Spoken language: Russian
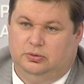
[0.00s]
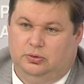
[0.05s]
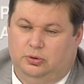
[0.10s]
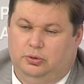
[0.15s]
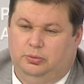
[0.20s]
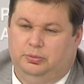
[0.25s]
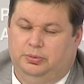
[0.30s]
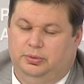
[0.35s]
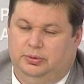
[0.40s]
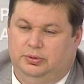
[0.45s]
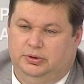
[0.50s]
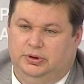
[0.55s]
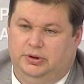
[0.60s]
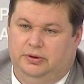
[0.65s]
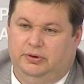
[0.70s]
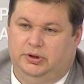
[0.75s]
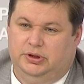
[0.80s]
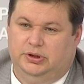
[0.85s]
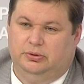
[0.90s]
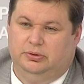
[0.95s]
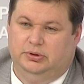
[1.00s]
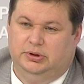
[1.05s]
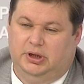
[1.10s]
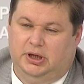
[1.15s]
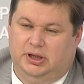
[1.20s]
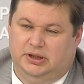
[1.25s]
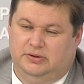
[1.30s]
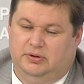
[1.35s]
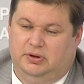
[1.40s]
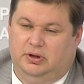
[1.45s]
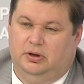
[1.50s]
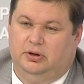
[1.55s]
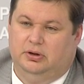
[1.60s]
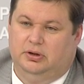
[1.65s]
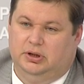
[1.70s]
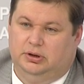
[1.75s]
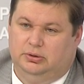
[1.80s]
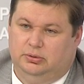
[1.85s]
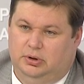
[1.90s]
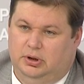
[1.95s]
групп диверсионно-разведывательных,
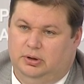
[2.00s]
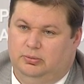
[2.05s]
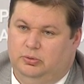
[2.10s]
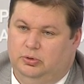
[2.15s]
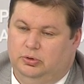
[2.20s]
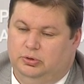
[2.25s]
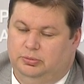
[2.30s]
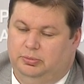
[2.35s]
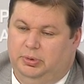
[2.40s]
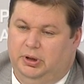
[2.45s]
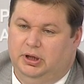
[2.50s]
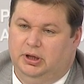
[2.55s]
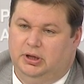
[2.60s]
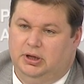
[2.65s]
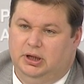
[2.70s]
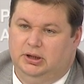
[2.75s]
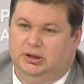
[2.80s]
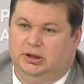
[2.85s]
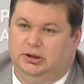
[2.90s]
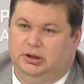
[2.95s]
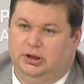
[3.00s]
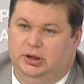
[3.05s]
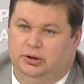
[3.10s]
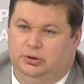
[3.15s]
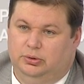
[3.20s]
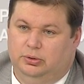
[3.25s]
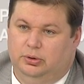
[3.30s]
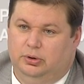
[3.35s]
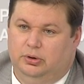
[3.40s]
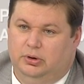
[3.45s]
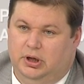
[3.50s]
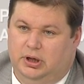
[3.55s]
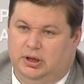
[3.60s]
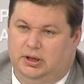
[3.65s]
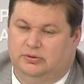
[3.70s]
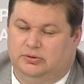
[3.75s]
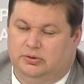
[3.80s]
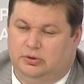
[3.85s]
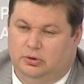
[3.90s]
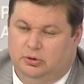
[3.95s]
которые могут проникать на территорию
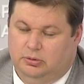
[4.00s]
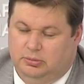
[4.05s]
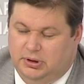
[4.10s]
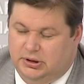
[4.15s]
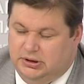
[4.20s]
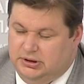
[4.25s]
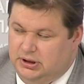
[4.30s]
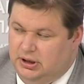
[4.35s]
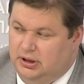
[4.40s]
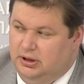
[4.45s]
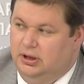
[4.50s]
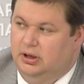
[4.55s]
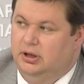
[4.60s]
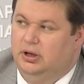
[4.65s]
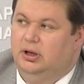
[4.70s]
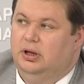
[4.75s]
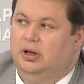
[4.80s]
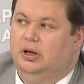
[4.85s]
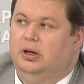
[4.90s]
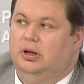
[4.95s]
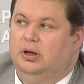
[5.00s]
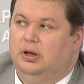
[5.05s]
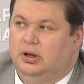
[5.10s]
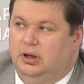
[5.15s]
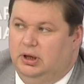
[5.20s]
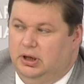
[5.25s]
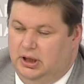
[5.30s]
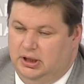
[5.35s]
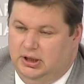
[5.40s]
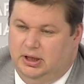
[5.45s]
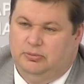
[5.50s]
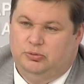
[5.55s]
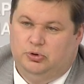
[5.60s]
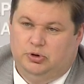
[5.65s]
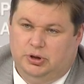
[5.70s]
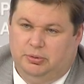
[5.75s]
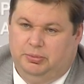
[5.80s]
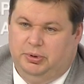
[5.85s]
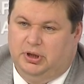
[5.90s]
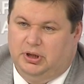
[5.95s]
Харьковской области. И нам
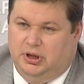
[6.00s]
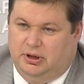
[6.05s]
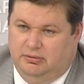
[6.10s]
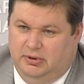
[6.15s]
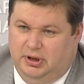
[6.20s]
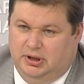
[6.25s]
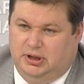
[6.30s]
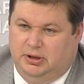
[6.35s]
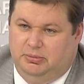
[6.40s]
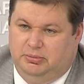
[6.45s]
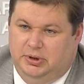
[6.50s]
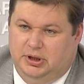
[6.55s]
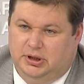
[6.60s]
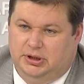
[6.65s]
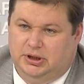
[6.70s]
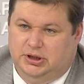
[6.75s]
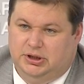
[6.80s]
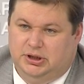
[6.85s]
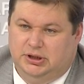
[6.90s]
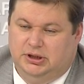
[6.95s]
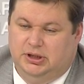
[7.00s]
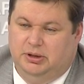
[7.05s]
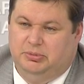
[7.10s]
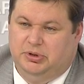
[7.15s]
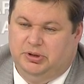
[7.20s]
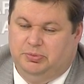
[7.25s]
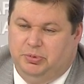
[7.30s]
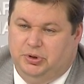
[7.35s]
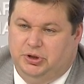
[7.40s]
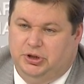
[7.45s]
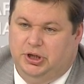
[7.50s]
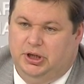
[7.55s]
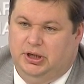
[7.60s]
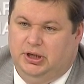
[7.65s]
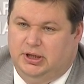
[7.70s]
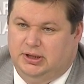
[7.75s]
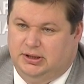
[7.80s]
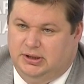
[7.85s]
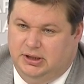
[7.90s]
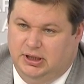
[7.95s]
нужно прикрывать объекты
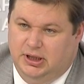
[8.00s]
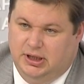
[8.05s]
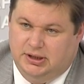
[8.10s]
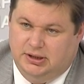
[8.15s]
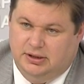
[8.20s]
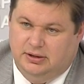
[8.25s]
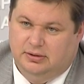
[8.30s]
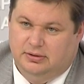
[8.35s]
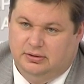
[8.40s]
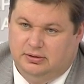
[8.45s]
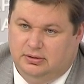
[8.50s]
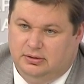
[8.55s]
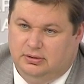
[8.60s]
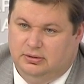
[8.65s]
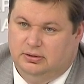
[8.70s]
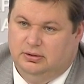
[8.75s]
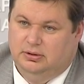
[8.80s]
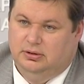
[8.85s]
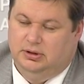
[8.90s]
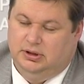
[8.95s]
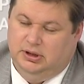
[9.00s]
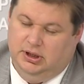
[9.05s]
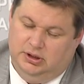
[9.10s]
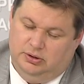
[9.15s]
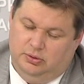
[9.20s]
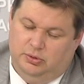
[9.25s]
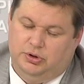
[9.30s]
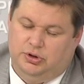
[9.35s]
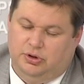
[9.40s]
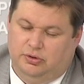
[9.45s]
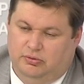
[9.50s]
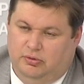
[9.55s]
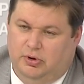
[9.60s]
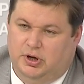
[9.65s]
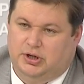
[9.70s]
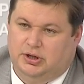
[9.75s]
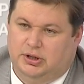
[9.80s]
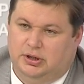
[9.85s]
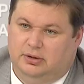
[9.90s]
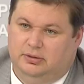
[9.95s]
жизнеобеспечения здесь. Это очень
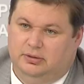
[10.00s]
важно.